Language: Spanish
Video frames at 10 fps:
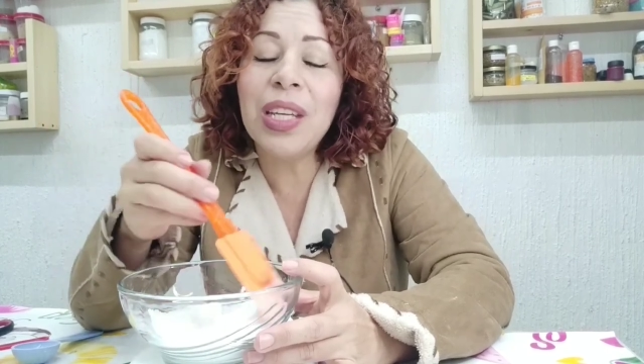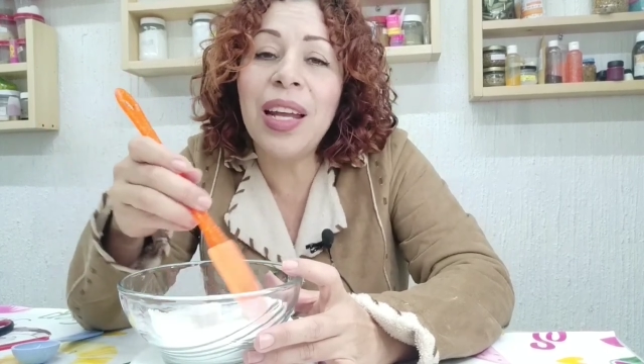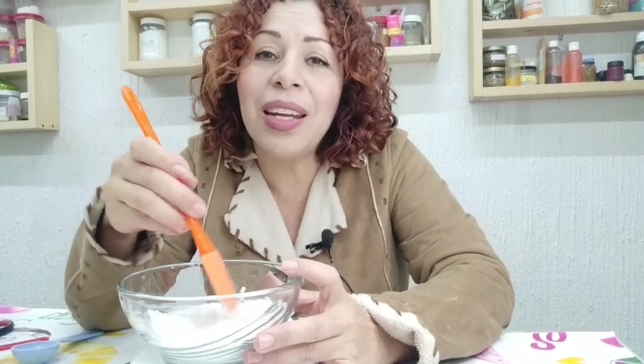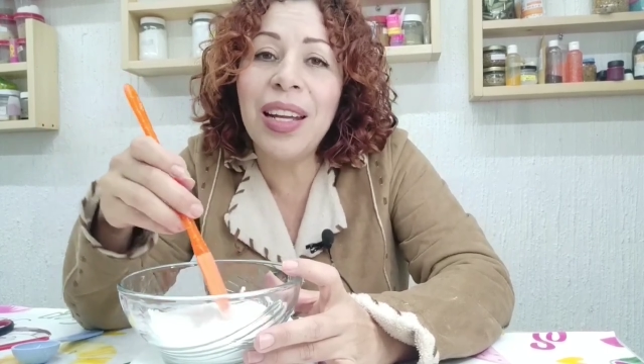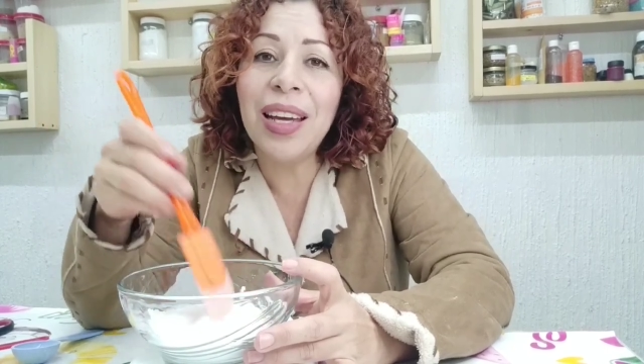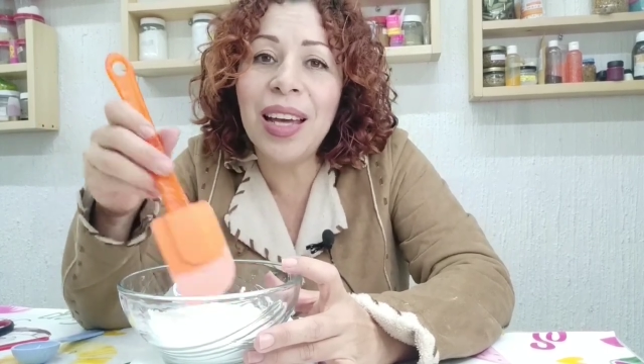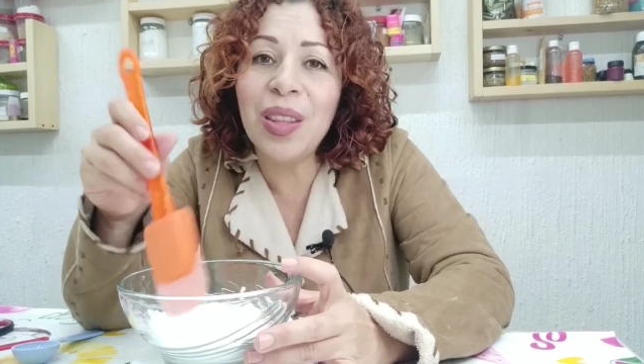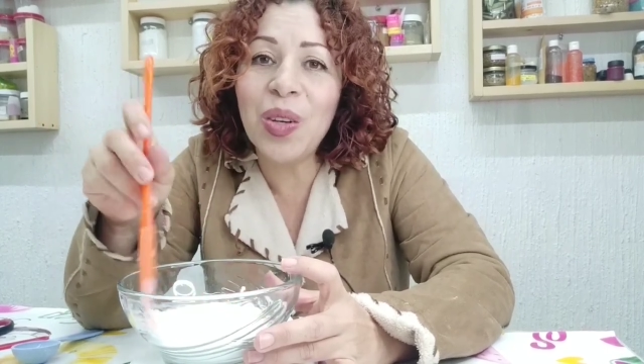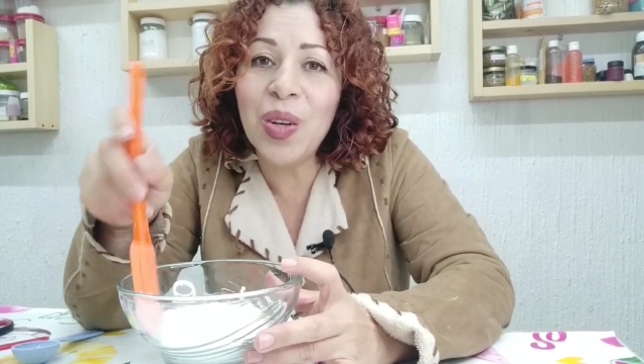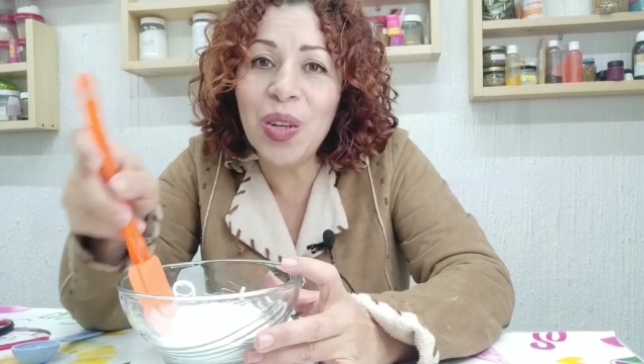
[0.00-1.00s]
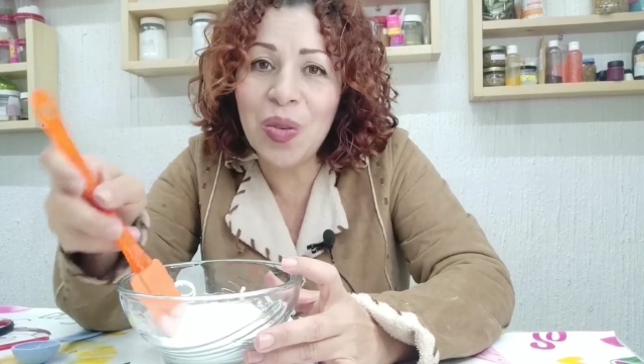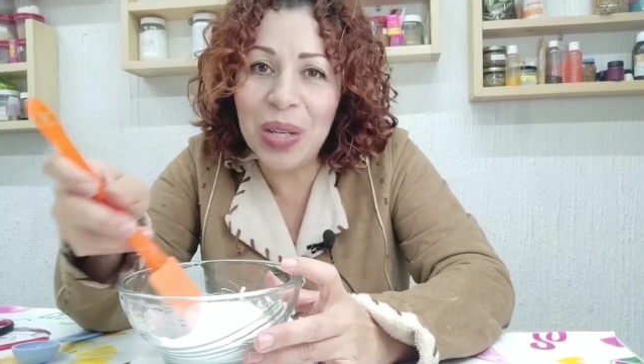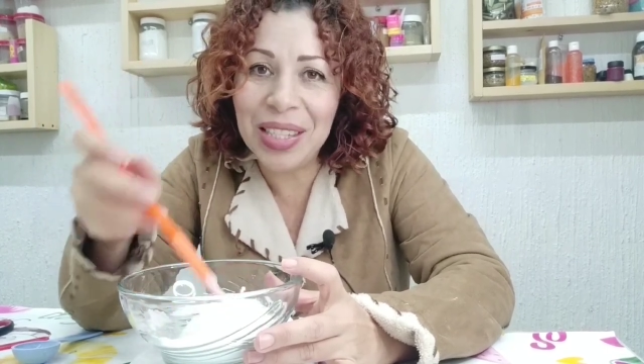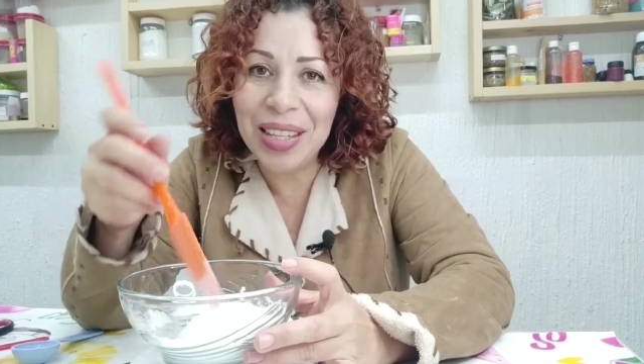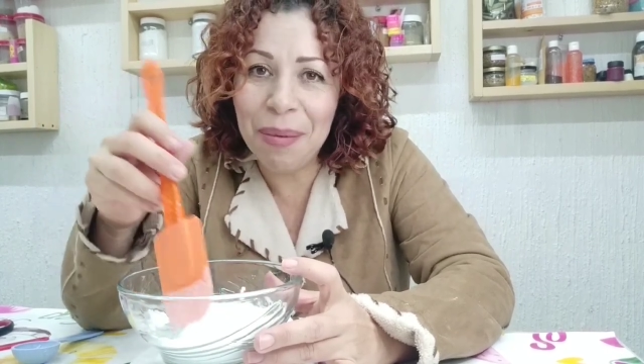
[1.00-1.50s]
ir agregando
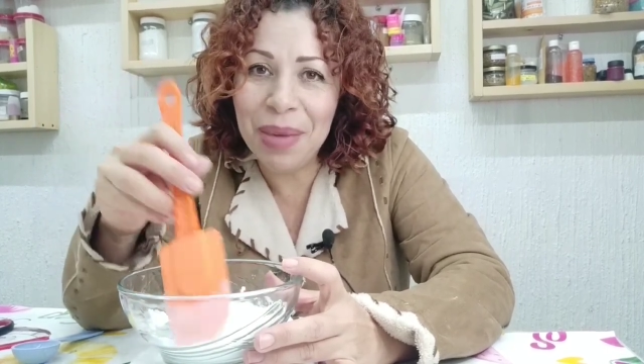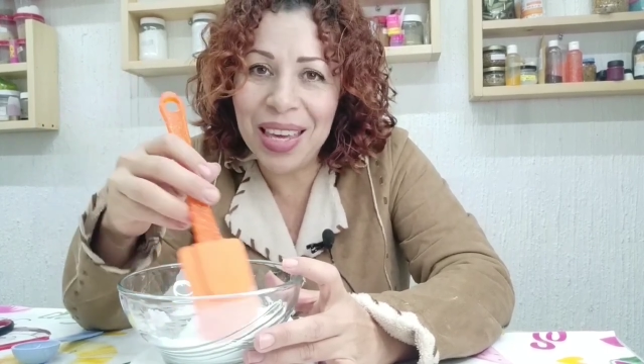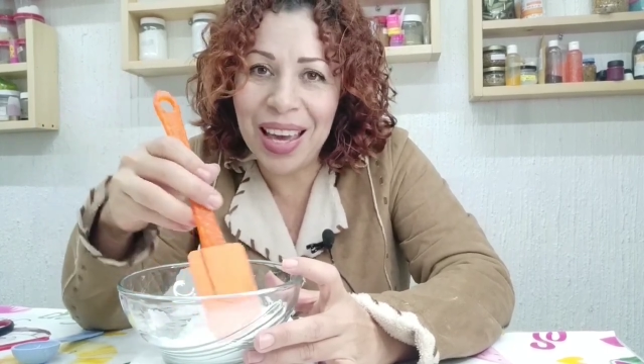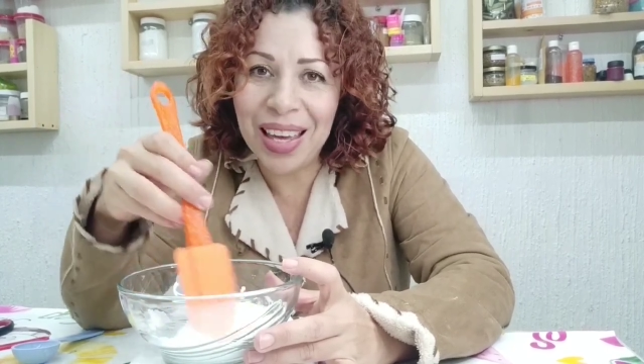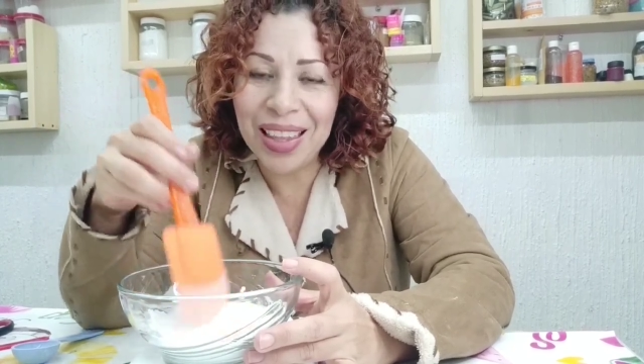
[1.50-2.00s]
nuestra mica